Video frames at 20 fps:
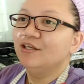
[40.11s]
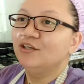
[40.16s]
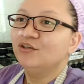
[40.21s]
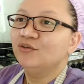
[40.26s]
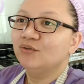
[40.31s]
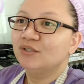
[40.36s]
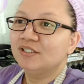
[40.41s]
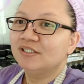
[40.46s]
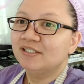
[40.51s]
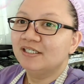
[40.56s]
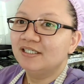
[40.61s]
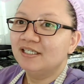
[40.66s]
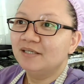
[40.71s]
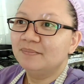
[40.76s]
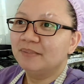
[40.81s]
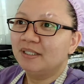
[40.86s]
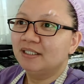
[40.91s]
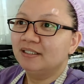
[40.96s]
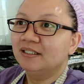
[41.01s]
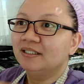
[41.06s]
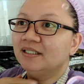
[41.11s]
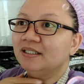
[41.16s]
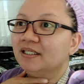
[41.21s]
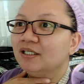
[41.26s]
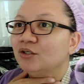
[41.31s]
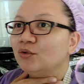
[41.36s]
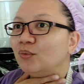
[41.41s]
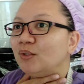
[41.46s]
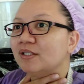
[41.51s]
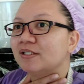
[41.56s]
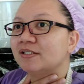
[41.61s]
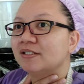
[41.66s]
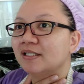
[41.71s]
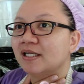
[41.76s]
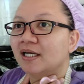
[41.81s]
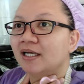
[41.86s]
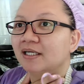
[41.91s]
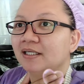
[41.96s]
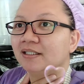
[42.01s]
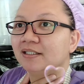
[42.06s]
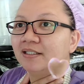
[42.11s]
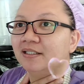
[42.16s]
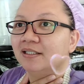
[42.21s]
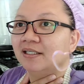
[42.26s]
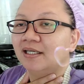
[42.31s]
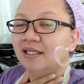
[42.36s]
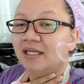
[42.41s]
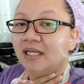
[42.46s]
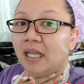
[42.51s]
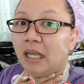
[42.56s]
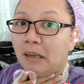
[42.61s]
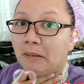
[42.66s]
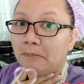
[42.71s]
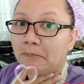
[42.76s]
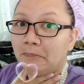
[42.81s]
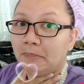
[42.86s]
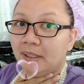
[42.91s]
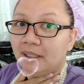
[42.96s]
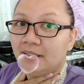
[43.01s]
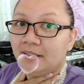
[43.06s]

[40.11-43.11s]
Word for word: Yung isa naman, nag-request ng love.